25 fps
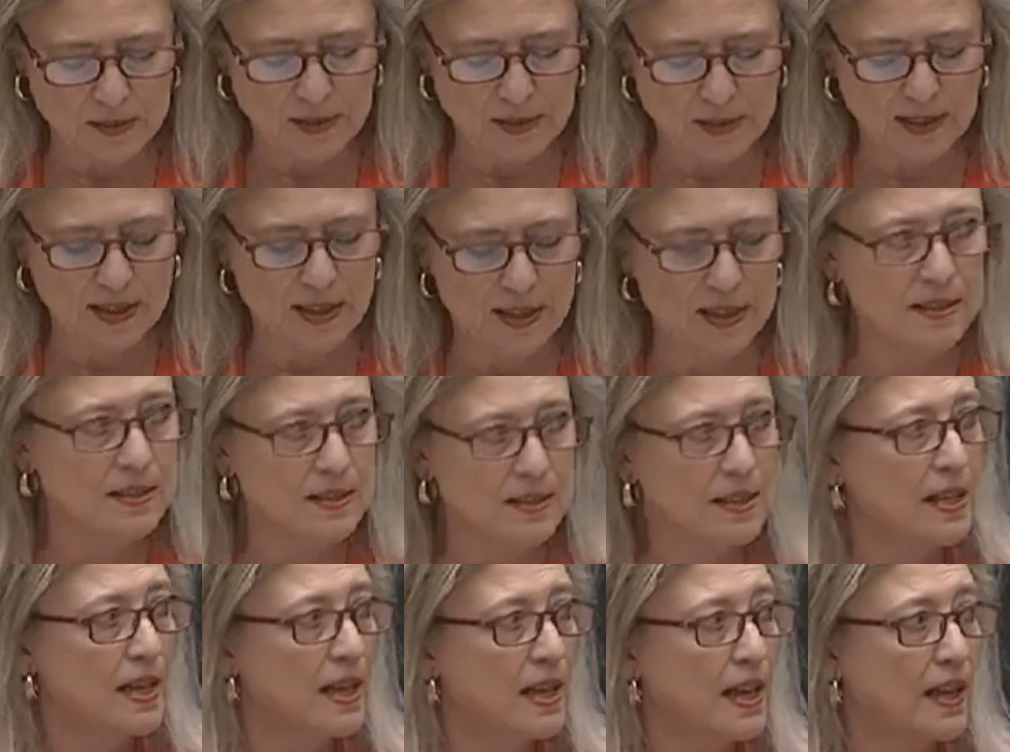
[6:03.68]
las
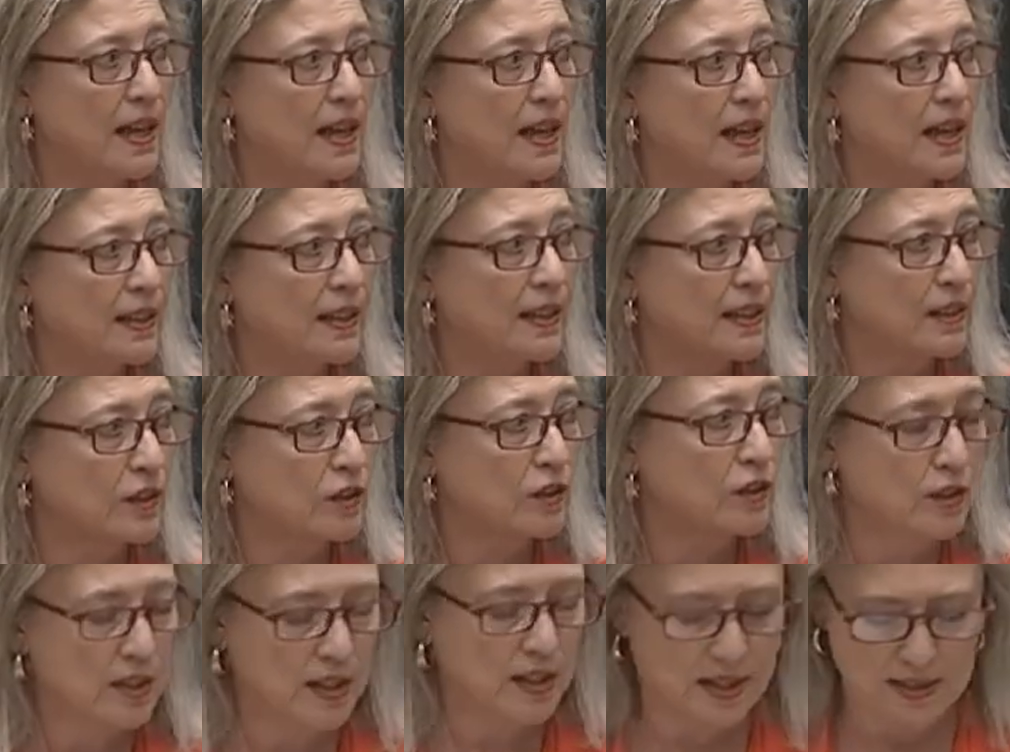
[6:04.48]
barreras
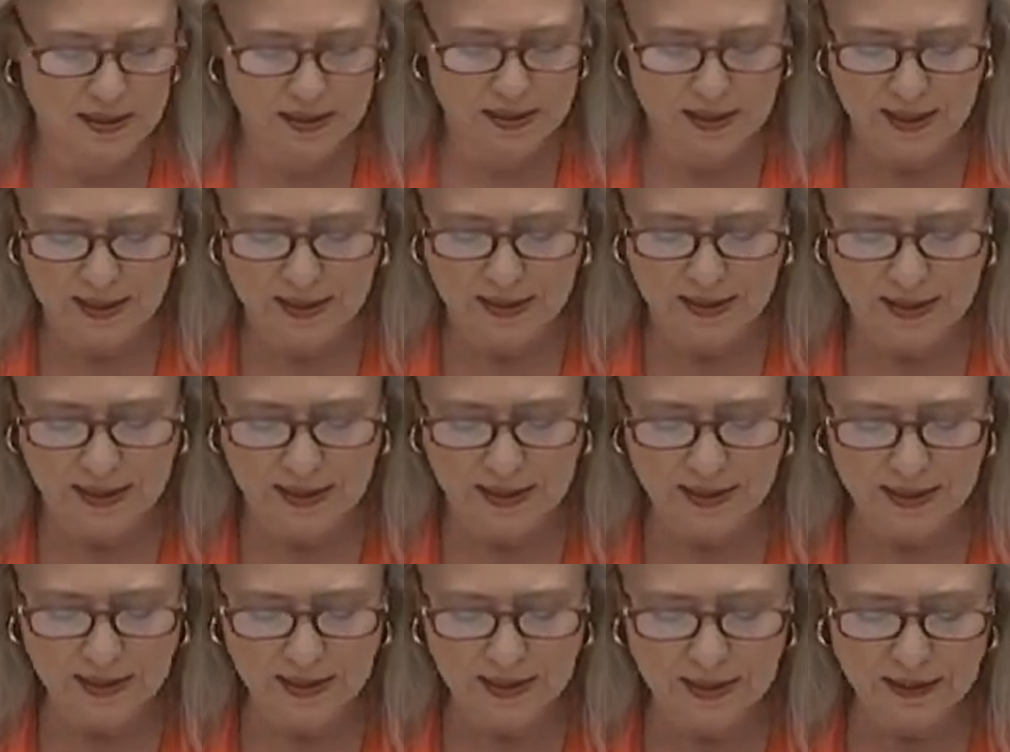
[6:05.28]
arquitectónicas en
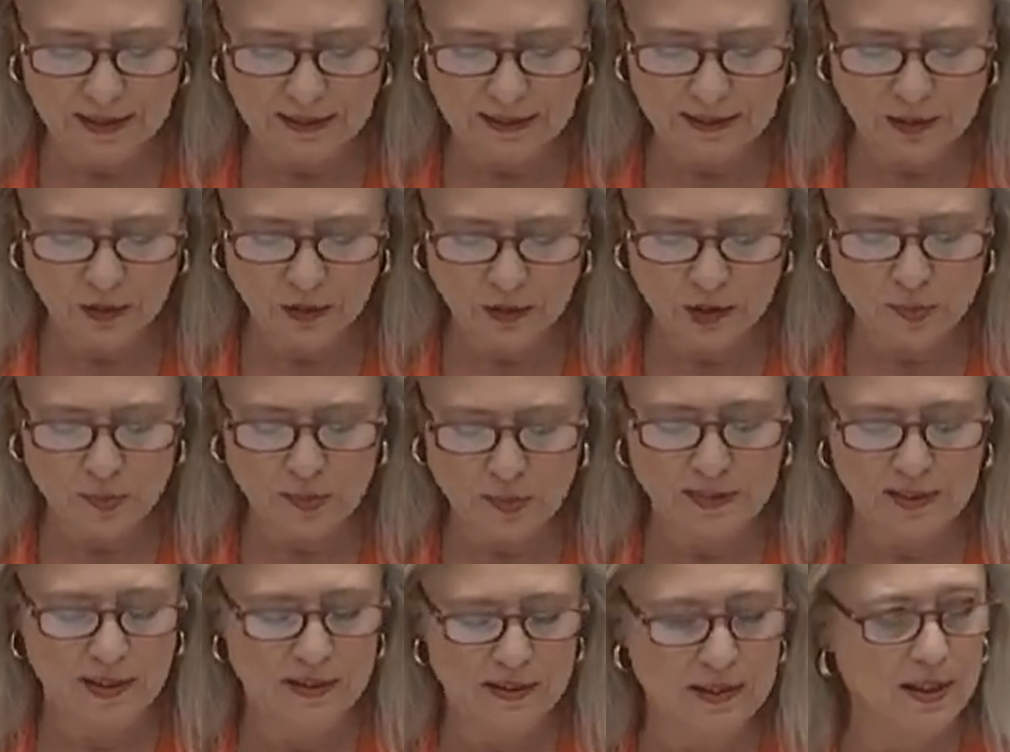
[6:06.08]
el, en el Centro de
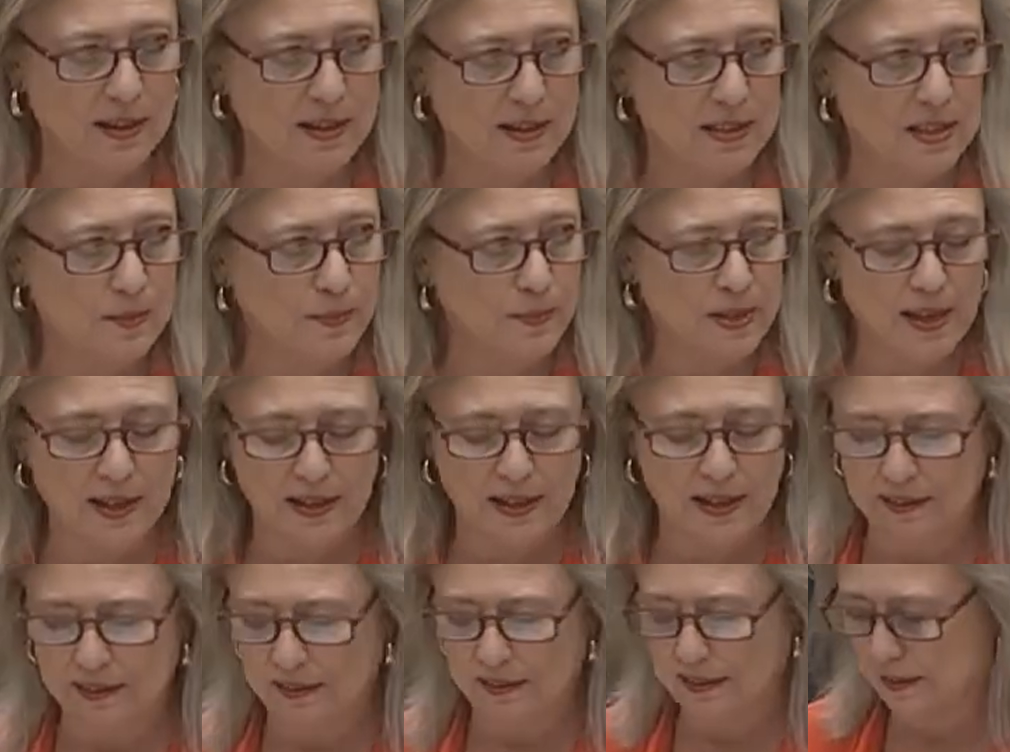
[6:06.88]
Especialidades de
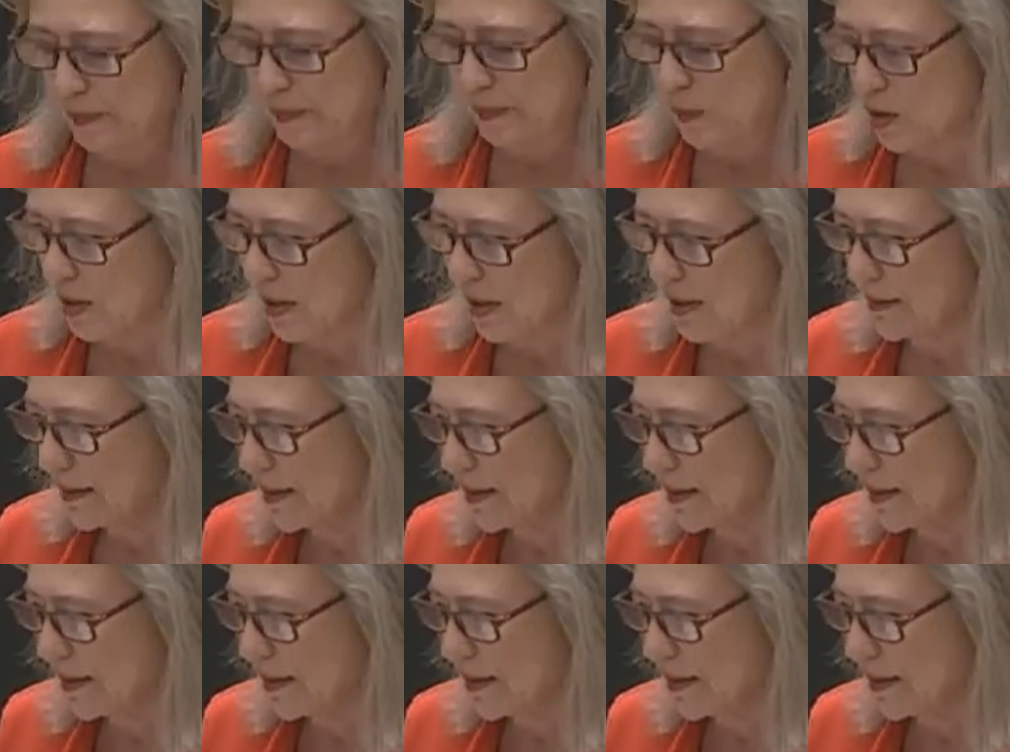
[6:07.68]
Peña Grande. Muchas